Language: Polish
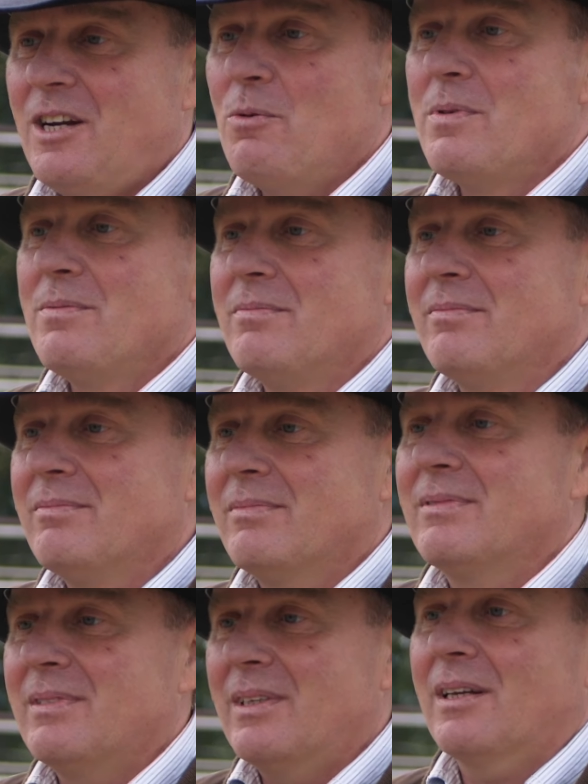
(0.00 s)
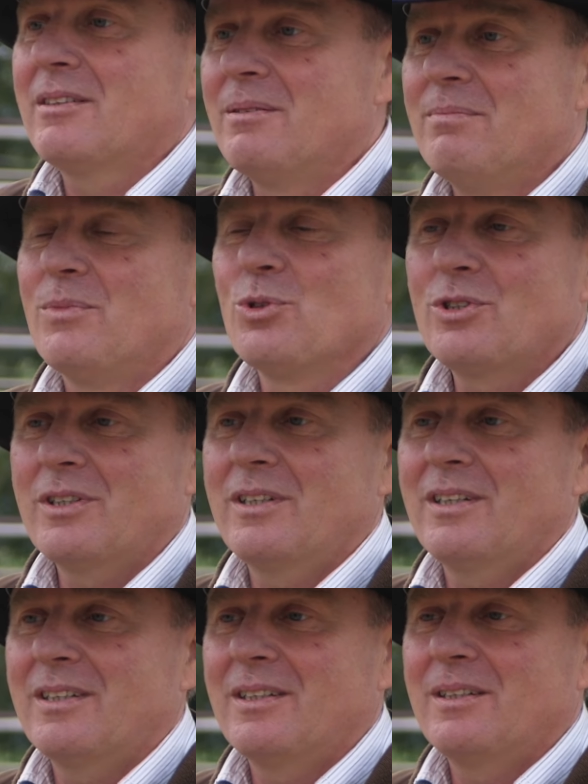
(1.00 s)
Chciałbym na tym
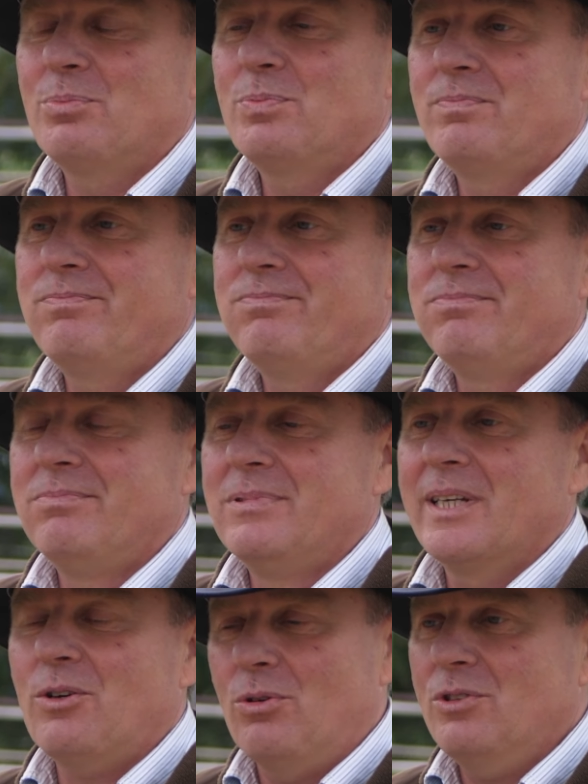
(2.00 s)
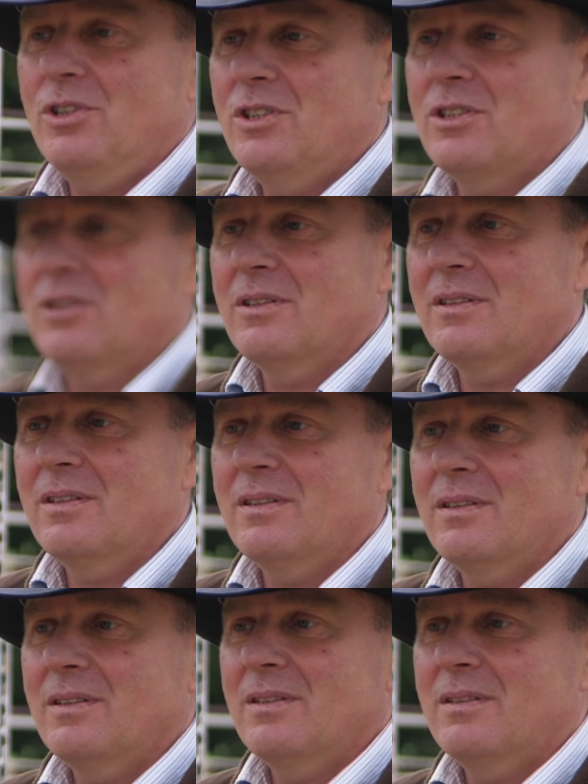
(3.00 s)
może zakończyć.
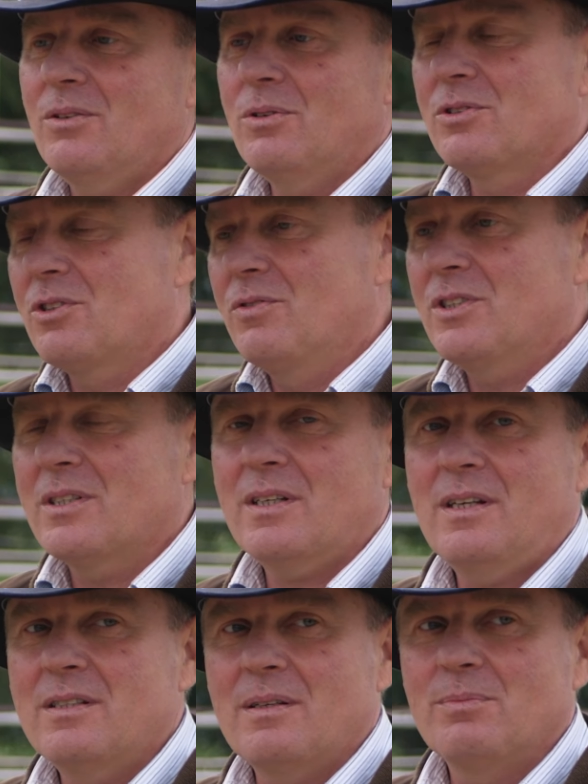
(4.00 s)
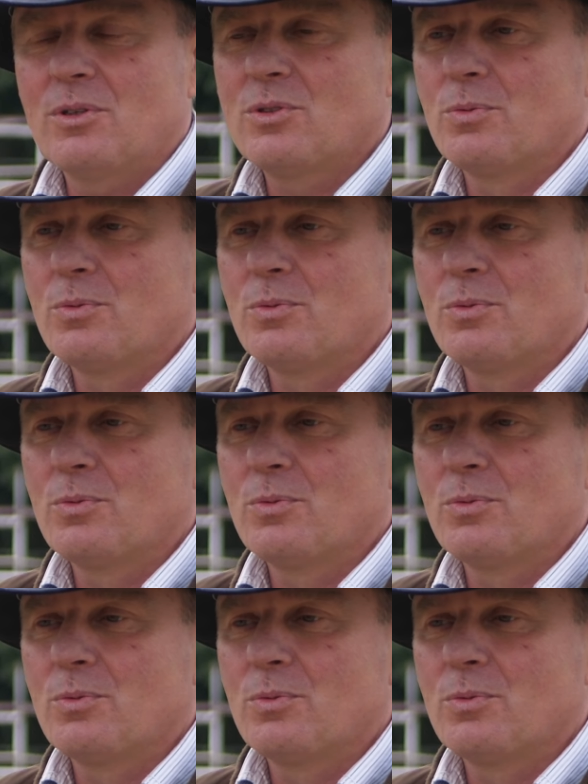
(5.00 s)
E, oczywiście zachęcam do